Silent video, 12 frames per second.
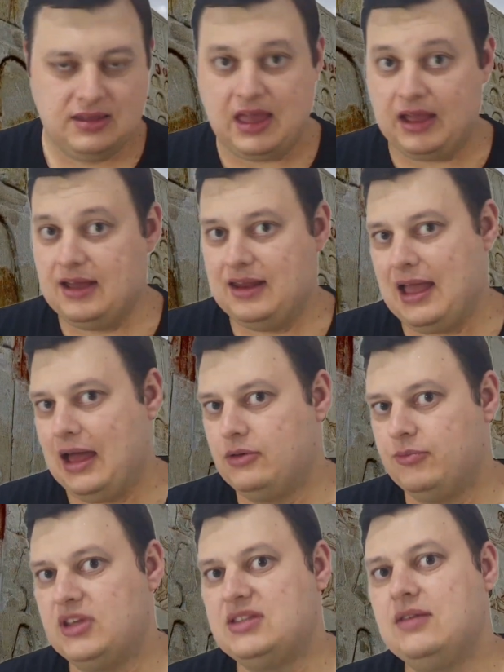e a
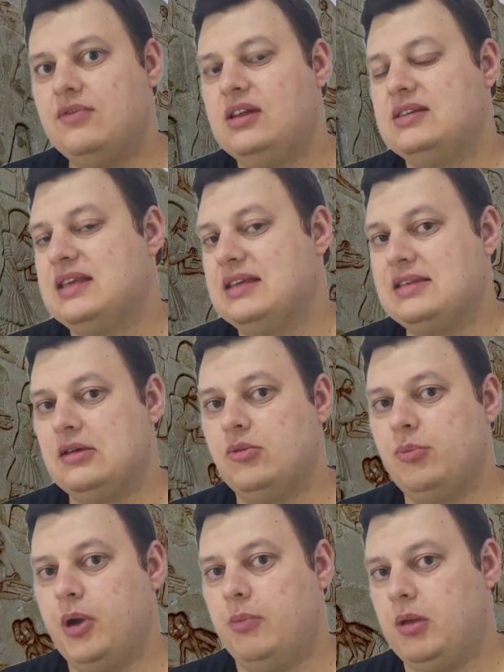criar uma
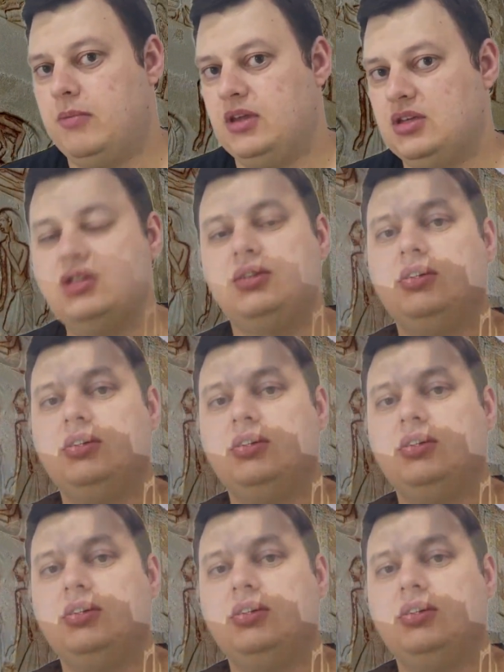civilização propriamente